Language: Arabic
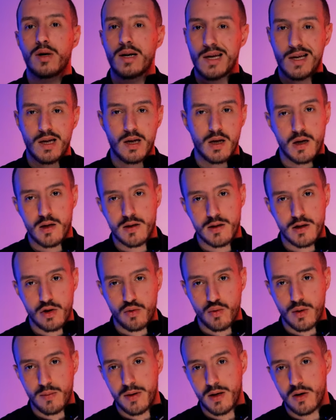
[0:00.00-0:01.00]
كري ان
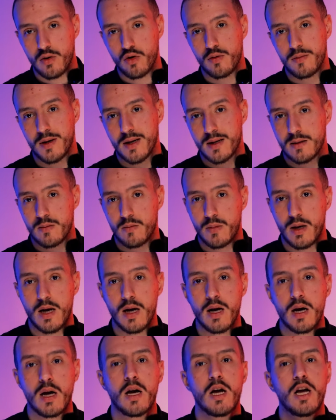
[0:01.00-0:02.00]
سيت ويب اي كوميرس
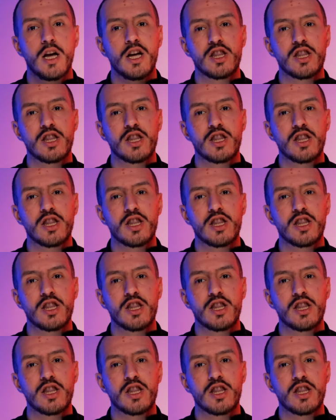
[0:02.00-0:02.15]
مليح